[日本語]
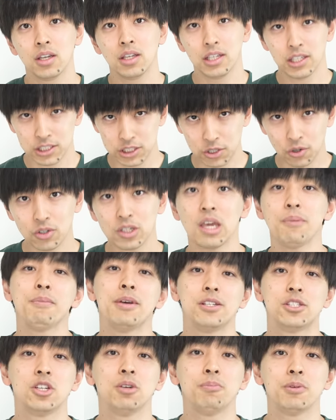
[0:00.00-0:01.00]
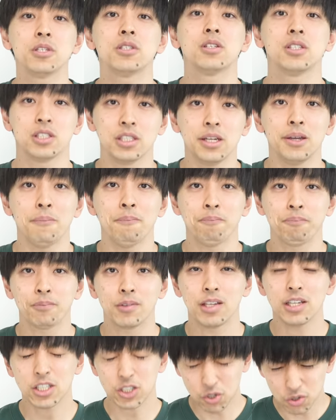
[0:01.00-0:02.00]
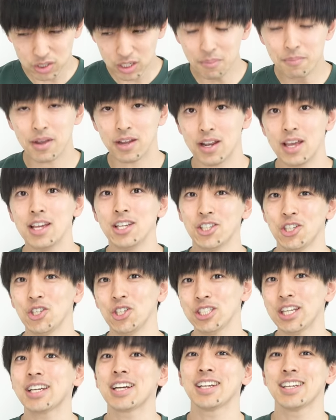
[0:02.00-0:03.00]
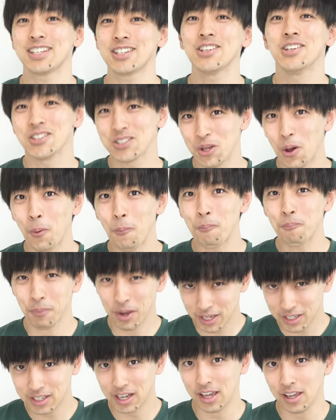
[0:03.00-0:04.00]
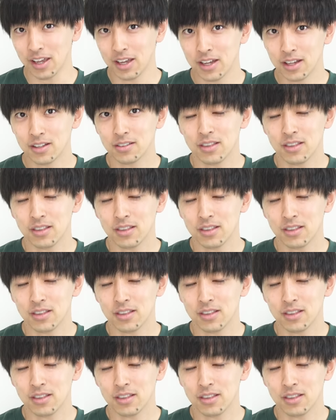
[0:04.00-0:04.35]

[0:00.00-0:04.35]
一生懸命準備するし、一生懸命練習してから行くんですよ。毎回。